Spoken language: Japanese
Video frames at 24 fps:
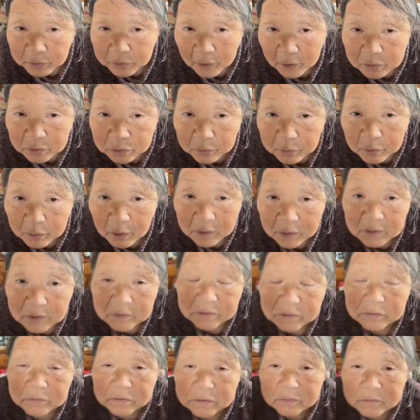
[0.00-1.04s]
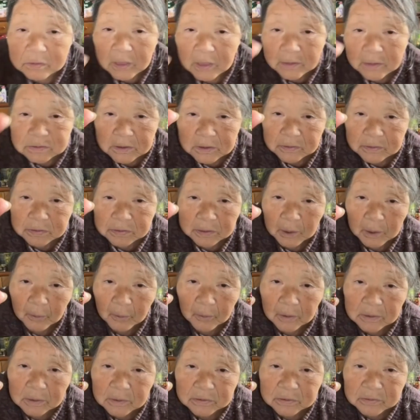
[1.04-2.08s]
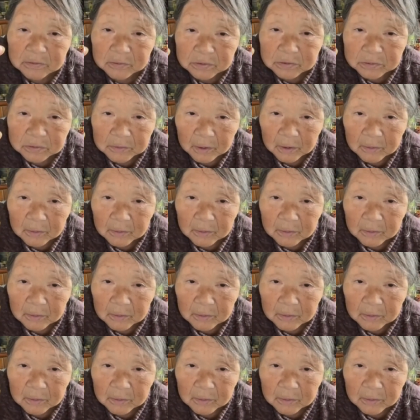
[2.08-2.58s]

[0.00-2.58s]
に2つ、5つになっちゃったよ。5